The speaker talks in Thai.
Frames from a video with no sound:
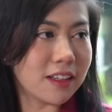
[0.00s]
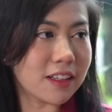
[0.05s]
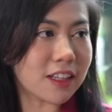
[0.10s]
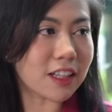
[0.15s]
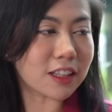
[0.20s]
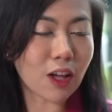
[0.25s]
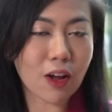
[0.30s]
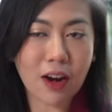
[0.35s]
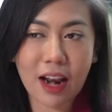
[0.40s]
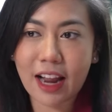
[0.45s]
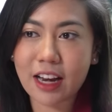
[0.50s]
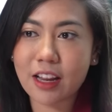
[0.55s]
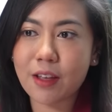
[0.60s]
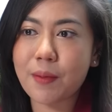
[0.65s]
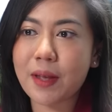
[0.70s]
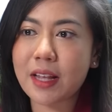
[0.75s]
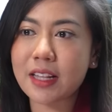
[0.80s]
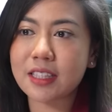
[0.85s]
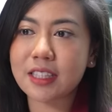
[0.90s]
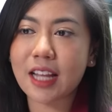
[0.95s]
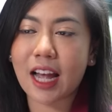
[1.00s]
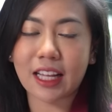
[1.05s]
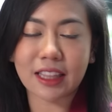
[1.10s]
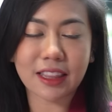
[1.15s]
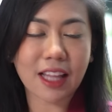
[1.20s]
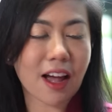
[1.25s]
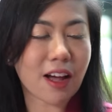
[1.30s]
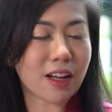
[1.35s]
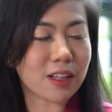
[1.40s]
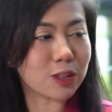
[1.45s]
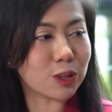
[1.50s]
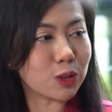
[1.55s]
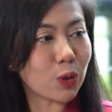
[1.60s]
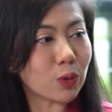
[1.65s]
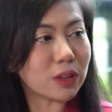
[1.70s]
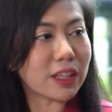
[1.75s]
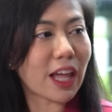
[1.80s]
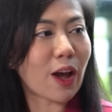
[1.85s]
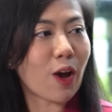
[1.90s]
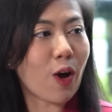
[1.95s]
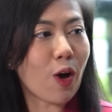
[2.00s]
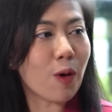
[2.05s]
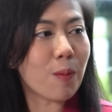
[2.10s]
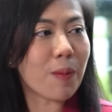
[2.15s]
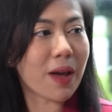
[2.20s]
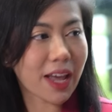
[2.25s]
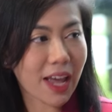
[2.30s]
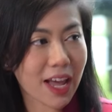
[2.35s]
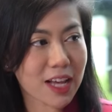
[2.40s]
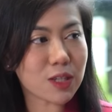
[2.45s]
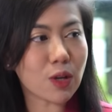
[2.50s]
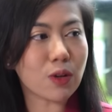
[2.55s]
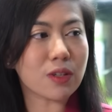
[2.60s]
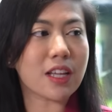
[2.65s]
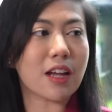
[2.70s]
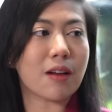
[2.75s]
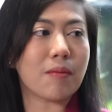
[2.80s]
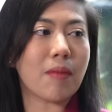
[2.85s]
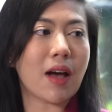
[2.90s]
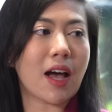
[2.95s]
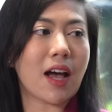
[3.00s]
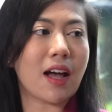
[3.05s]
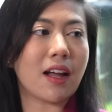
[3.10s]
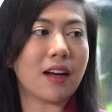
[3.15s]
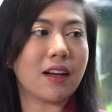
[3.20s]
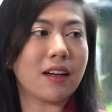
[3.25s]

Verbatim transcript: ก็ตอนแรกที่พี่จ่ายตังค์ตกแต่งห้องไปแค่ สองแสน บาท